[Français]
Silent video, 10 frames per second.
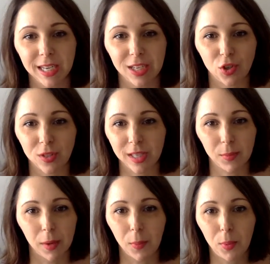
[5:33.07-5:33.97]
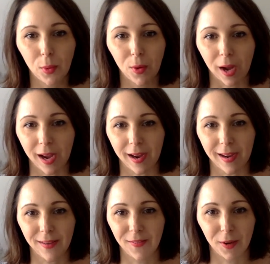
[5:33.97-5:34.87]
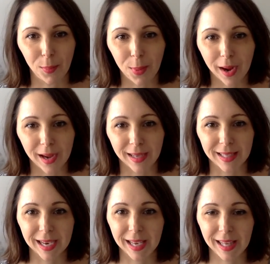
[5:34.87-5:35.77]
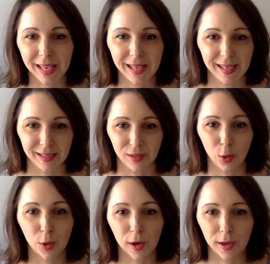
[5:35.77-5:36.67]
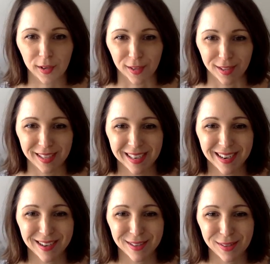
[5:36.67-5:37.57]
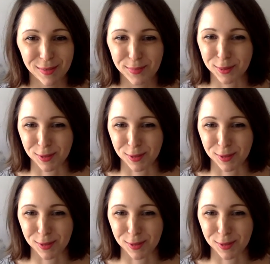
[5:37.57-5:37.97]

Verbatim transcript: Et je sais que ma peau, elle va pas crier euh, horreur pendant euh,